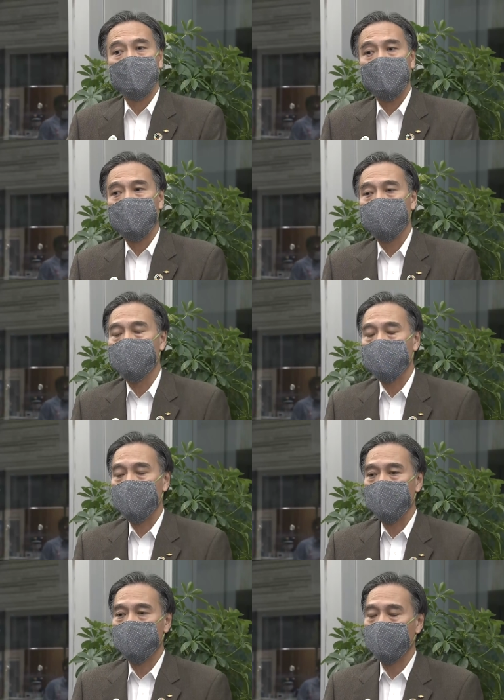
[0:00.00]
えー
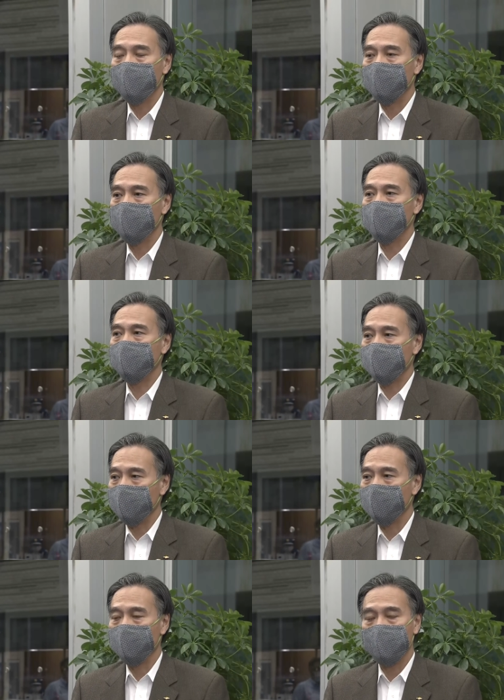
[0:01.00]
まあ、あの本日、
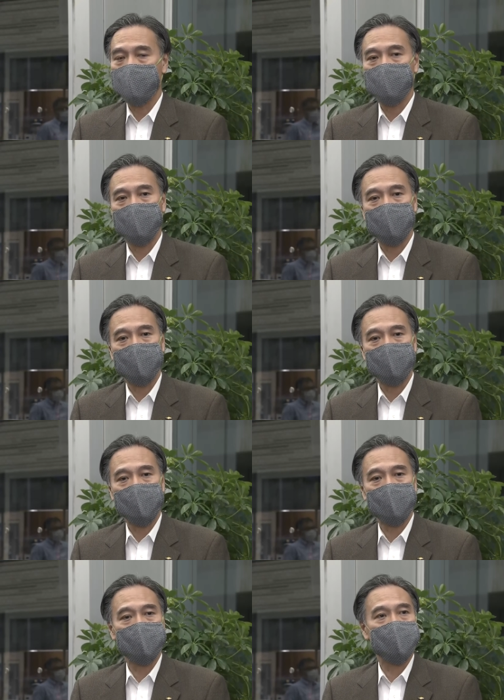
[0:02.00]
えー
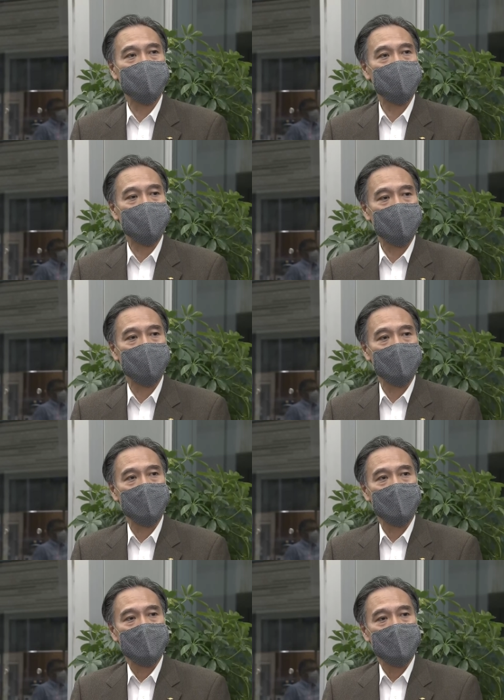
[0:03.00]
まあ、政府において、
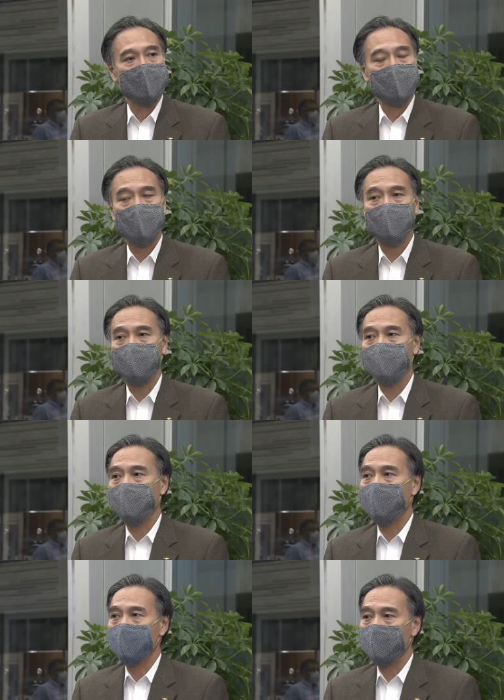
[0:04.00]
え緊急事
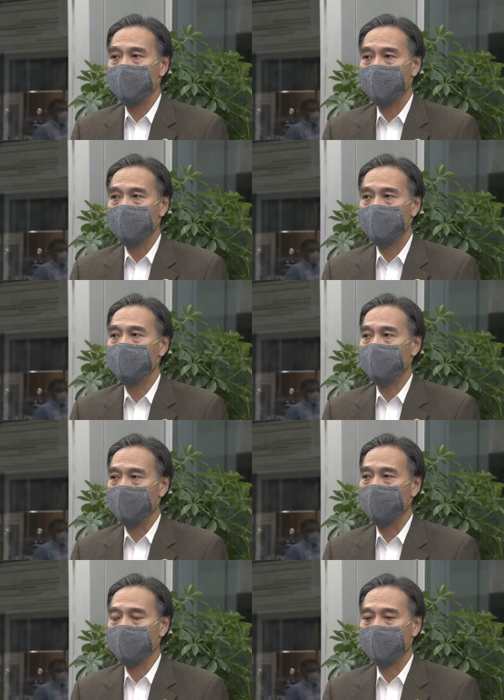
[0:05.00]
態宣
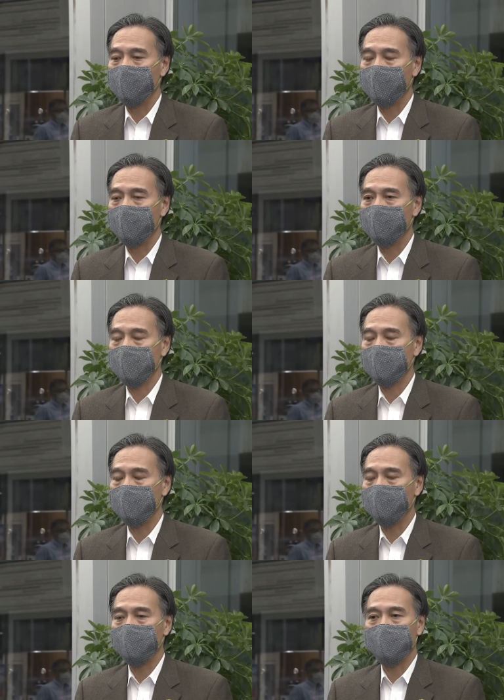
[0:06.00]
言、えーまあ、
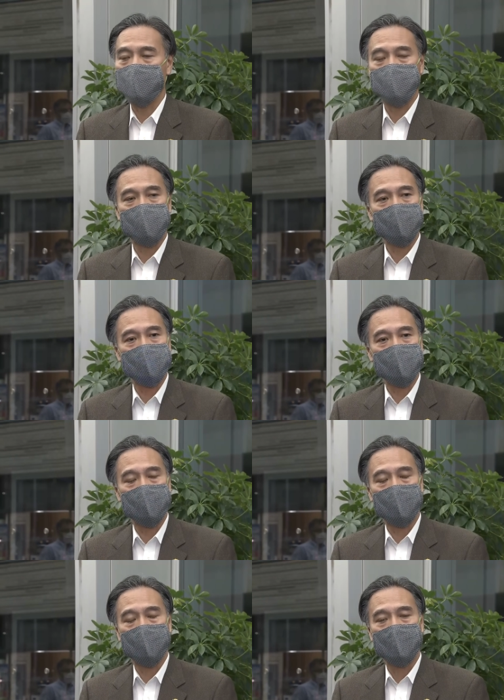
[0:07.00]
全国を対象にし
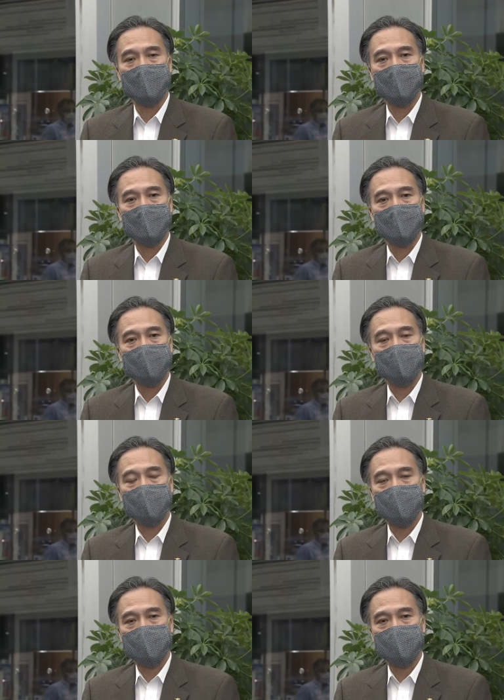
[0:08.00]
て、まあ、
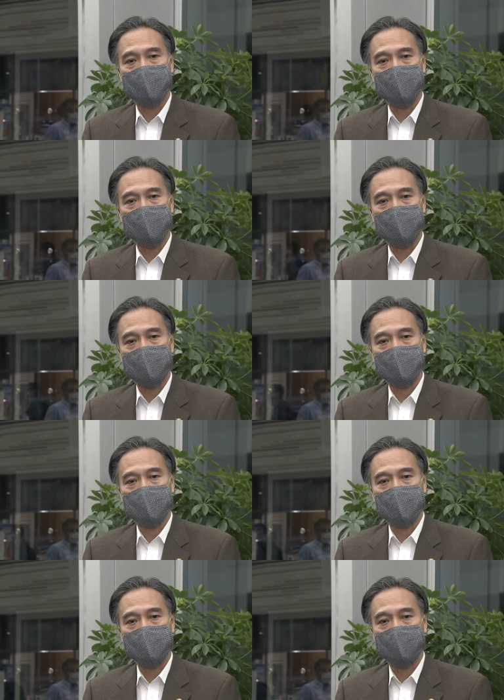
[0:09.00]
5月
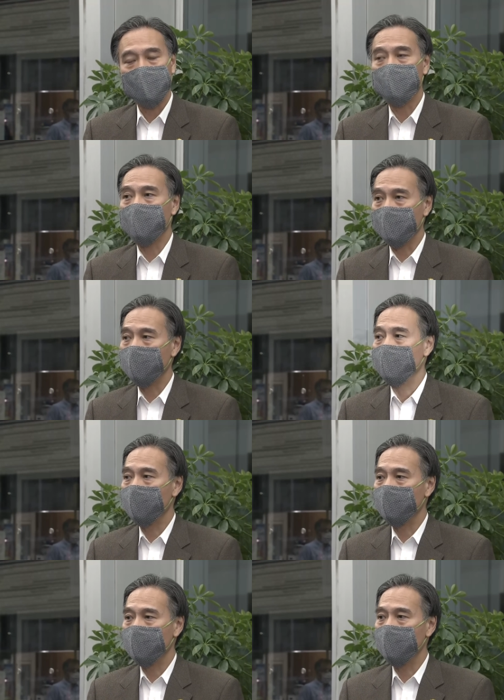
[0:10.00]
末まで、
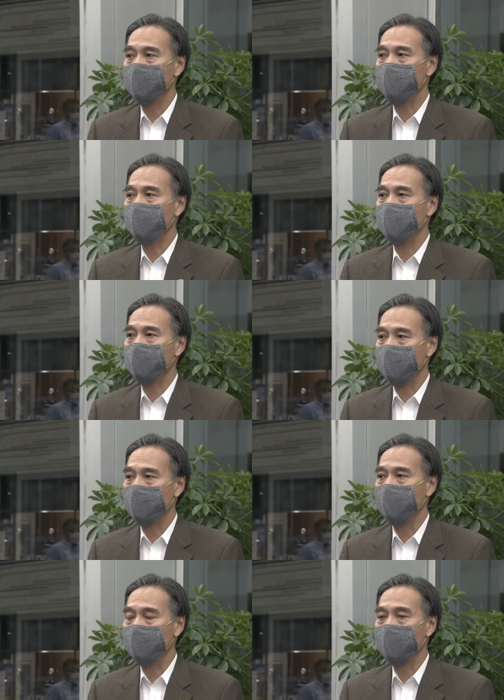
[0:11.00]
まあ、延長する
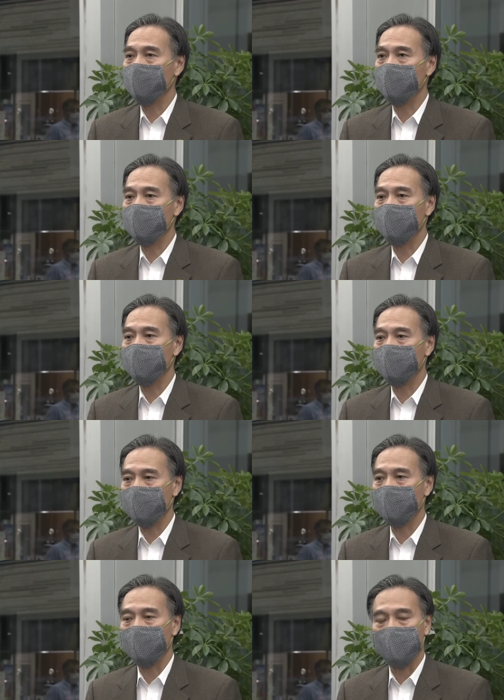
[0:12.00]
という
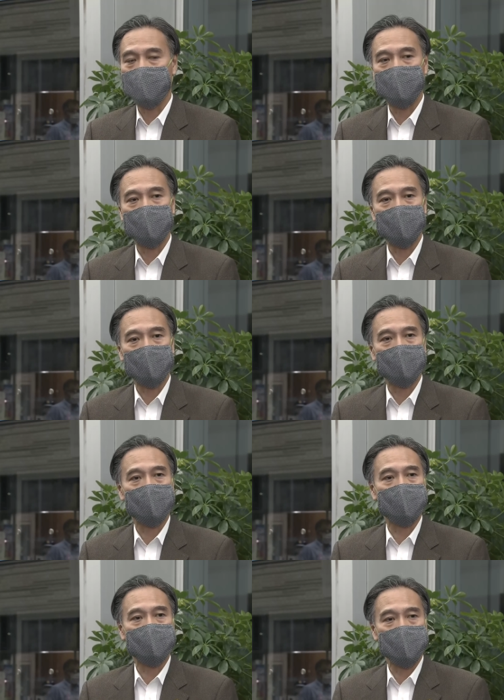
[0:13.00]
ことが、あまあ、決
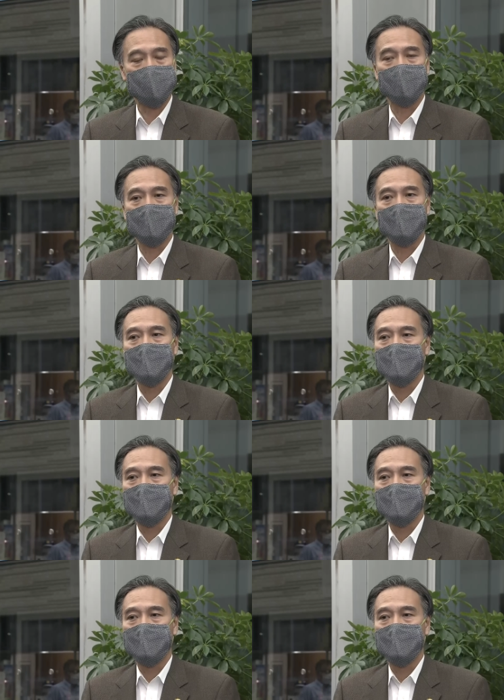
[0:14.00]
定いたしました。